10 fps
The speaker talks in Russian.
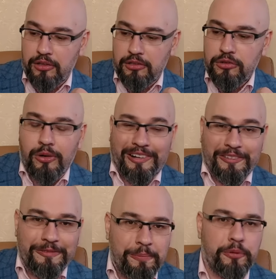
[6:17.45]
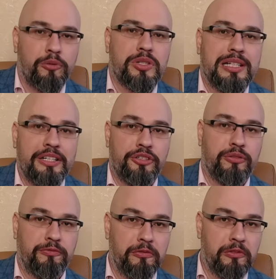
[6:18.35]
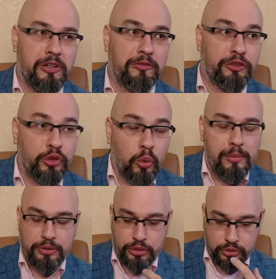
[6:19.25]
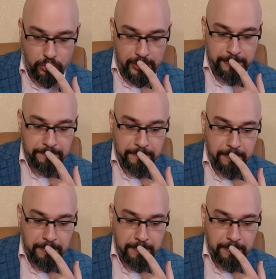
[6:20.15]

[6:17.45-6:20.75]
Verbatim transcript: Но вопрос лишь в том, что